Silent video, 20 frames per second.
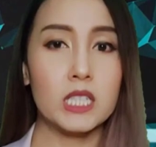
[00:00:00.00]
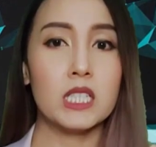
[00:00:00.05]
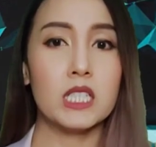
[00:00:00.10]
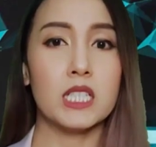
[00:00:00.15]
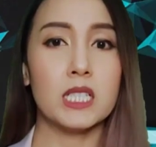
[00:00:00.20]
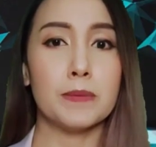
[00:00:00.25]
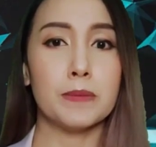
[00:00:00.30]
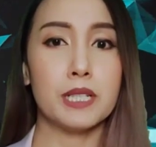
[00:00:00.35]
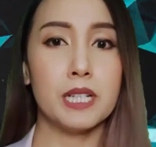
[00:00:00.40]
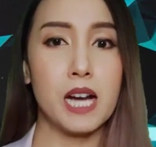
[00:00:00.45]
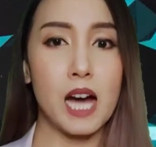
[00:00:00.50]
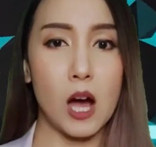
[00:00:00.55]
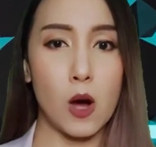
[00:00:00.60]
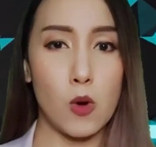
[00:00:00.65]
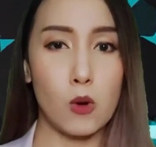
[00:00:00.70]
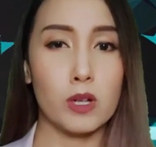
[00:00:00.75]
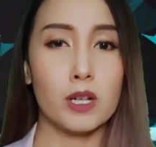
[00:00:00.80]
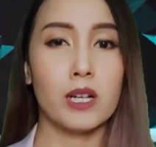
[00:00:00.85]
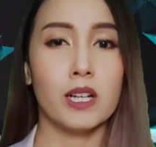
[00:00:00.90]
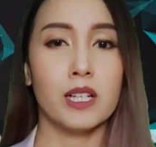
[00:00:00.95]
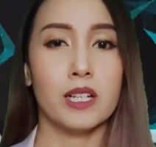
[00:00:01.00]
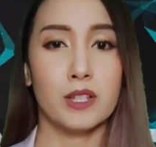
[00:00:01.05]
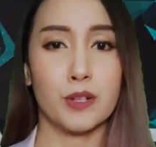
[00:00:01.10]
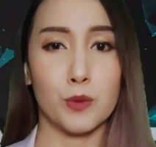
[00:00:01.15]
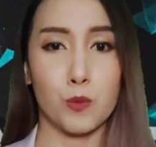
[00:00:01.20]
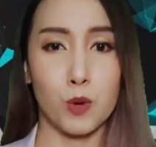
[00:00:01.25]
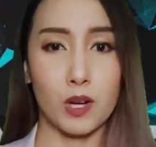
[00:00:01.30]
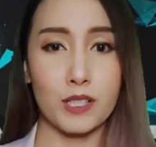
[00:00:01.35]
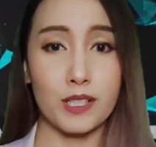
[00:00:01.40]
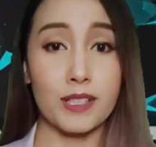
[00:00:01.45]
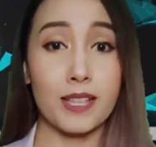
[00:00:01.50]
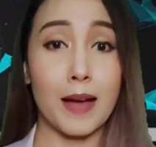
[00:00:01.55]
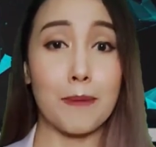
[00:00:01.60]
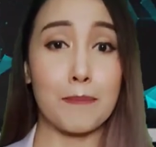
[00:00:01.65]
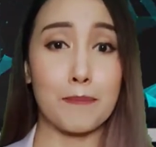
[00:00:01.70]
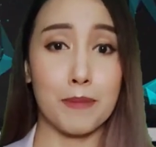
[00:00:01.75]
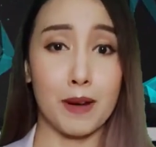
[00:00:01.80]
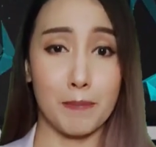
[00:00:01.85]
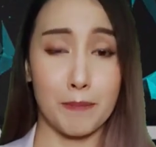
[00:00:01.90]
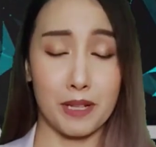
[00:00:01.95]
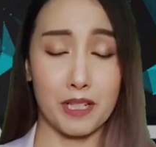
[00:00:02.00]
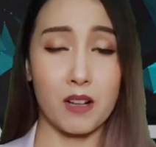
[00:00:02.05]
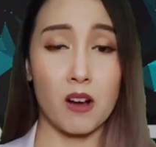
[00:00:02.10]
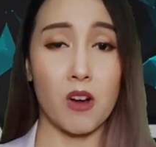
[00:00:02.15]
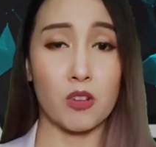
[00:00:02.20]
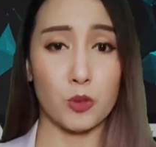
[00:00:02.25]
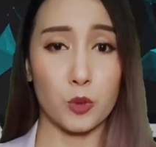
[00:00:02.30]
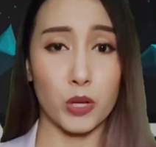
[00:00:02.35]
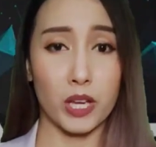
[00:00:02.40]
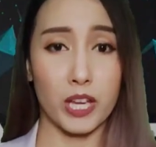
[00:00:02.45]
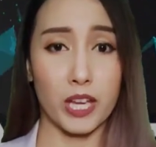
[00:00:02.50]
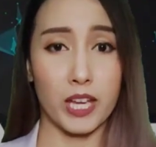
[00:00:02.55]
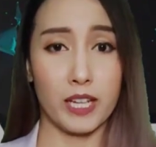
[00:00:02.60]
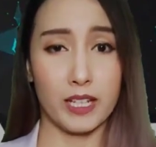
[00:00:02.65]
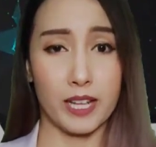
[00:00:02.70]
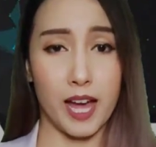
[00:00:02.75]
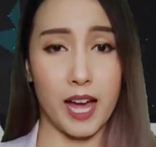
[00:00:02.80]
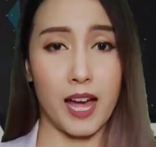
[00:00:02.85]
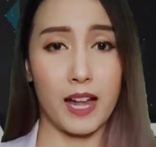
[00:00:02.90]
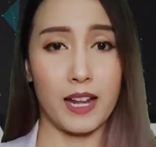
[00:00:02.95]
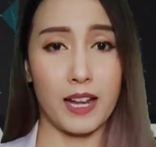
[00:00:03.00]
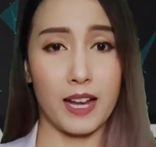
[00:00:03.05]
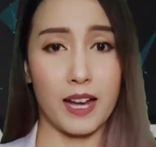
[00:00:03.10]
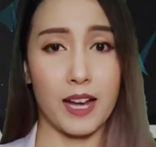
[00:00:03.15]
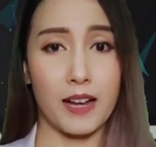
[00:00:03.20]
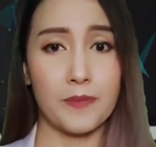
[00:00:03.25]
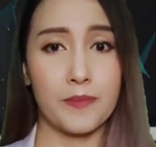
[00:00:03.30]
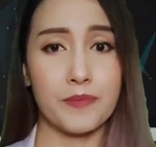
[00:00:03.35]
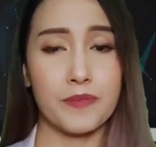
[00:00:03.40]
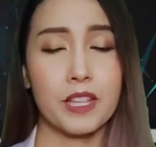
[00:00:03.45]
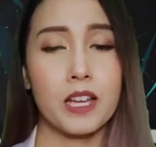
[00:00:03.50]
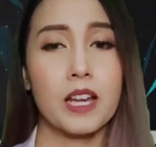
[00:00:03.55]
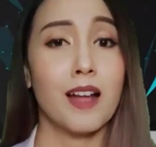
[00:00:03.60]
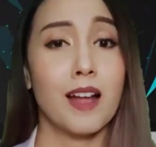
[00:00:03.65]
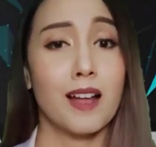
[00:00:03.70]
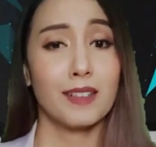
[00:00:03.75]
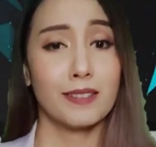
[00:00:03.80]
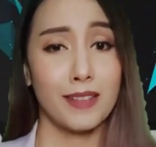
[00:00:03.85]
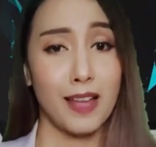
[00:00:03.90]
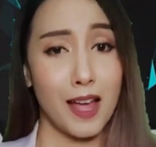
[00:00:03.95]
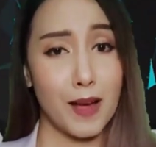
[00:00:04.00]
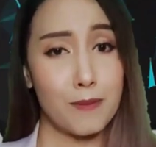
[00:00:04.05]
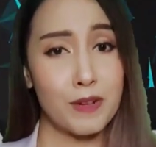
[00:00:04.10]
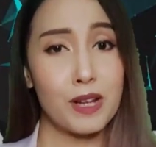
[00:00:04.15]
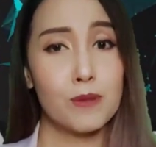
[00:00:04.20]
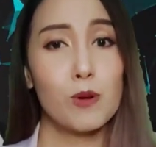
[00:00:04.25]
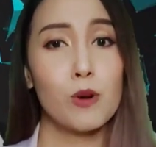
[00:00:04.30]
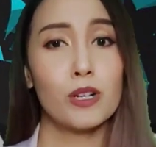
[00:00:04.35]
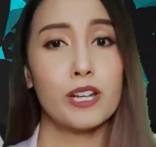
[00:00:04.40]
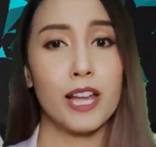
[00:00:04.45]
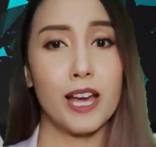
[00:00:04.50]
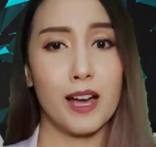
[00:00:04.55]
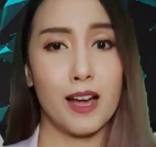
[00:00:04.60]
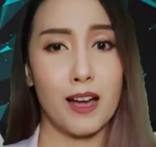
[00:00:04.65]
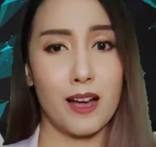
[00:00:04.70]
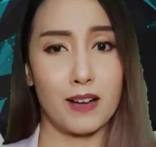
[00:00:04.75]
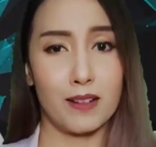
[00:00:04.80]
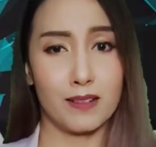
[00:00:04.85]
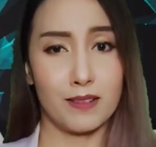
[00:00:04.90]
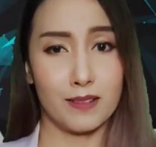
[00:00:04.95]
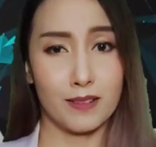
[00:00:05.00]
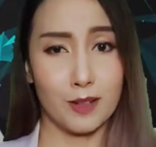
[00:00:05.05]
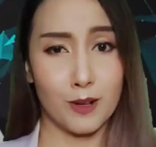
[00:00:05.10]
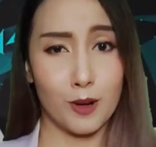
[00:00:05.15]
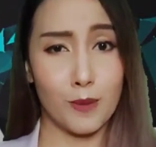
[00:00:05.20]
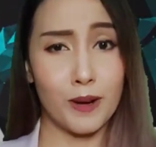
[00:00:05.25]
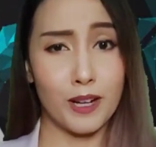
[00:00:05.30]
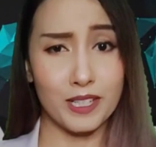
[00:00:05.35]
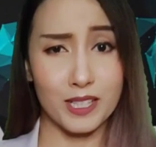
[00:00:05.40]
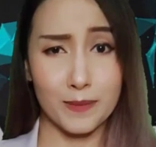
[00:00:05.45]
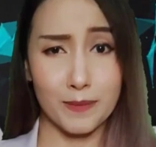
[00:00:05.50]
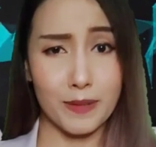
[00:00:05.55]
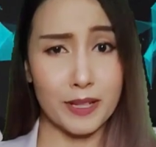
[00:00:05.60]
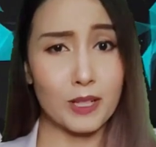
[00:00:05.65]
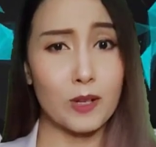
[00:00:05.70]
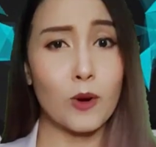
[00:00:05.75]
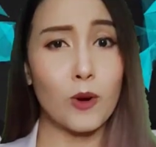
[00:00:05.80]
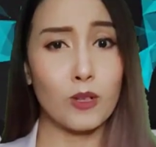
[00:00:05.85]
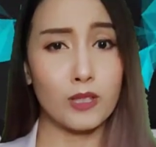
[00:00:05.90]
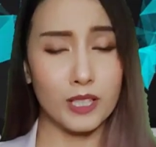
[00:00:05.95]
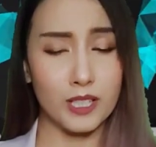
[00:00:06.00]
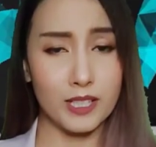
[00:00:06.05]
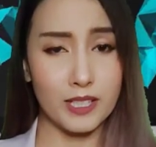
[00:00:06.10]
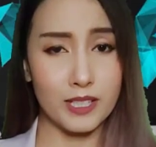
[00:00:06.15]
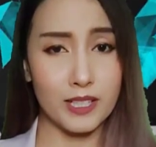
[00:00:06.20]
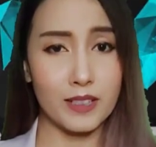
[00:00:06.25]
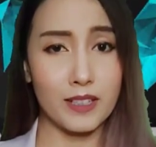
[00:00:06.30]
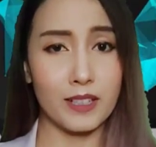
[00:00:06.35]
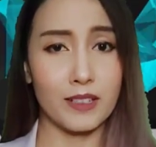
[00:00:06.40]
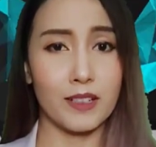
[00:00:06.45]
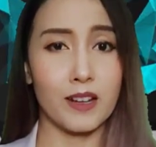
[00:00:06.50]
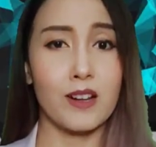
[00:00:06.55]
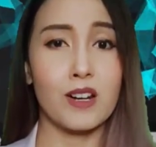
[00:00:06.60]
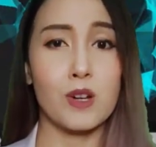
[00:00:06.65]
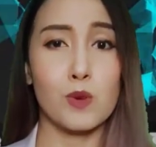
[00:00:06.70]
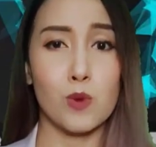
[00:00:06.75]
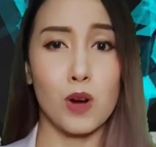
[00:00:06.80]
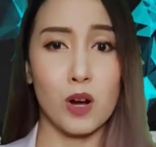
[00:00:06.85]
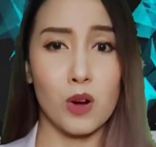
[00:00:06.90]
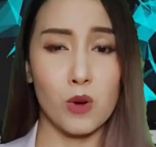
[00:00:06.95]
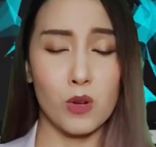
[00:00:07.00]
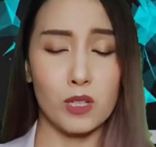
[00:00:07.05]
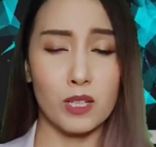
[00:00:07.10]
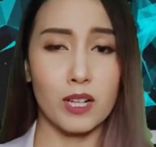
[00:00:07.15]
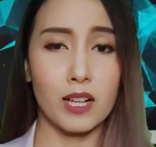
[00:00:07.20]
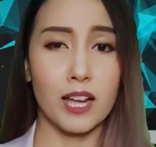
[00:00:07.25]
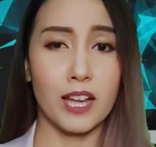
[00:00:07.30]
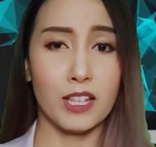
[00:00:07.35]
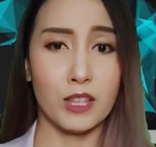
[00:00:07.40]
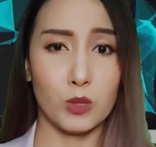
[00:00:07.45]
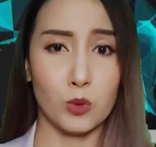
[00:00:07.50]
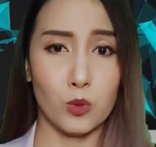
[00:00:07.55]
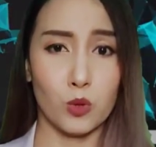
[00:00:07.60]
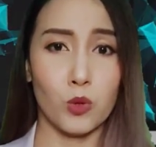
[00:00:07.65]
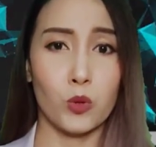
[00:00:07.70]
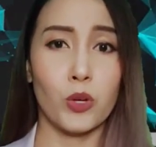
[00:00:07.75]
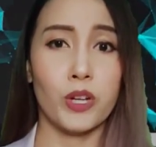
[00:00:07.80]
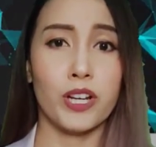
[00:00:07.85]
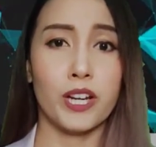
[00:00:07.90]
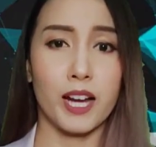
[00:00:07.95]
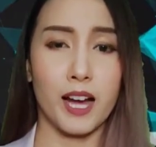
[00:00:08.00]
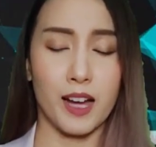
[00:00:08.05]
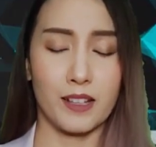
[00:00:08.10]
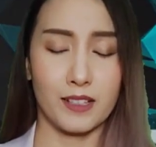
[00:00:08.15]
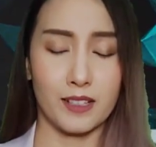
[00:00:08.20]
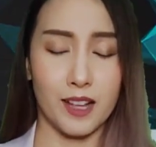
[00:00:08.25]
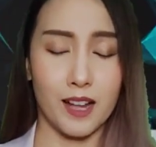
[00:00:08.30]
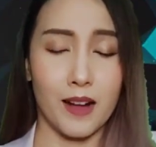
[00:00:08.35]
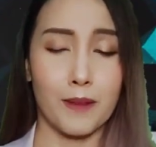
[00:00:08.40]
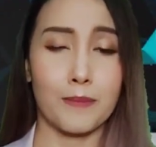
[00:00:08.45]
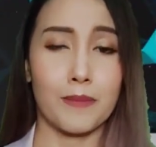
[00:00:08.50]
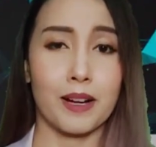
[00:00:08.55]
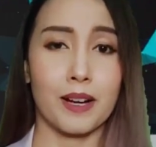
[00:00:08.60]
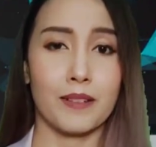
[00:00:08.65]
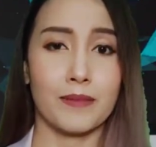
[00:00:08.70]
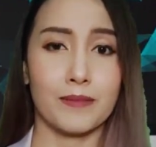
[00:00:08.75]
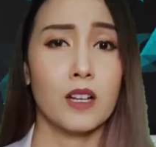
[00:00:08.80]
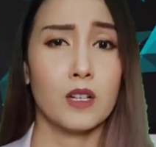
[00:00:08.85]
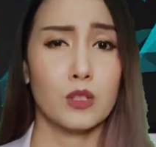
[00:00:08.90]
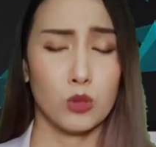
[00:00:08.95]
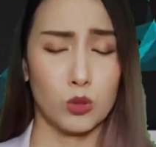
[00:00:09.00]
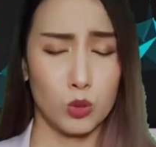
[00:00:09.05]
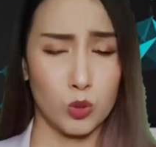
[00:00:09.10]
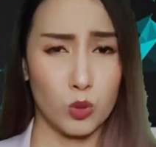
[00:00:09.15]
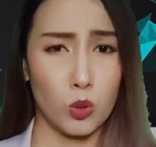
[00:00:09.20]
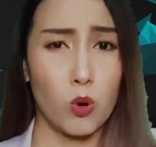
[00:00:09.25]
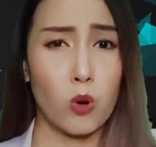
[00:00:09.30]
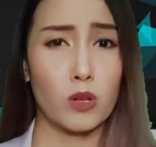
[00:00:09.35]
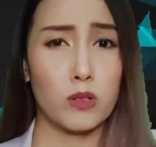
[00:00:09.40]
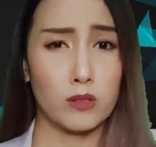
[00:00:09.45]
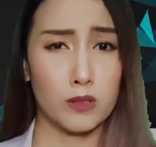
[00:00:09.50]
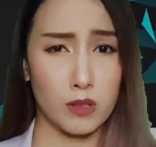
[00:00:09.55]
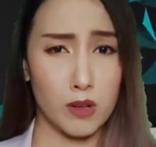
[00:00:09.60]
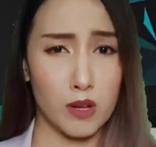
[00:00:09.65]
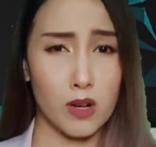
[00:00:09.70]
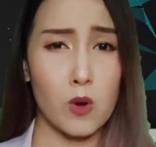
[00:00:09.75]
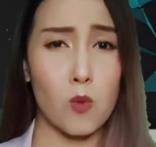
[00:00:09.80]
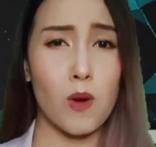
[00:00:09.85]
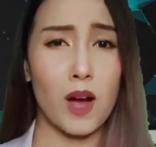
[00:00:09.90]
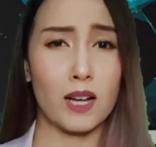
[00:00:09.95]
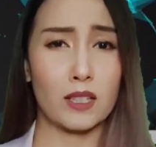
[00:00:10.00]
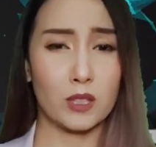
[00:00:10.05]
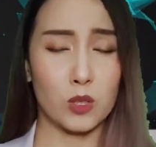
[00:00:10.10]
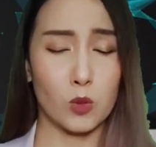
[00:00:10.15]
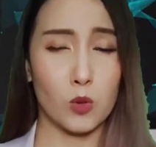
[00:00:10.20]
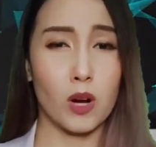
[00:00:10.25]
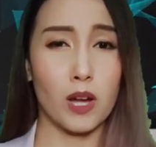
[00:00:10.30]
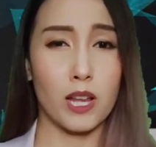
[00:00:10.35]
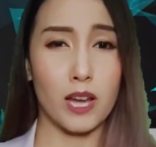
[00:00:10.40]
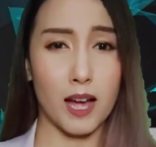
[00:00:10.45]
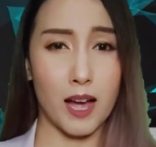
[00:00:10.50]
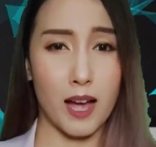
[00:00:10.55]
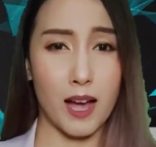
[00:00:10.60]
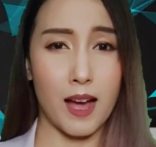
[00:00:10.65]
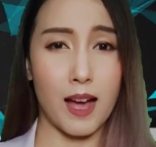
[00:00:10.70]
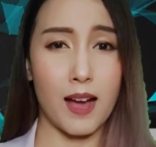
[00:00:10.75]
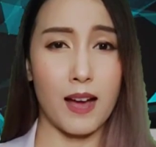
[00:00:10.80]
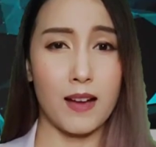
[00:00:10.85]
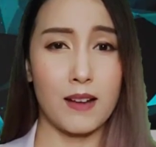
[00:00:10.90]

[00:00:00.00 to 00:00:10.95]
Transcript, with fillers: อื่นเพื่อเอาเงินหรือว่าทรัพย์มาเป็นของตัวเองได้นะคะ แถมเรื่องพวกนี้ค่ะก็มักจะเป็นคนที่สนิทหรือว่าคนใกล้ตัวด้วยนะคะ ที่ทำอะ่ะทุกคนต้องระวังตัวนะคะ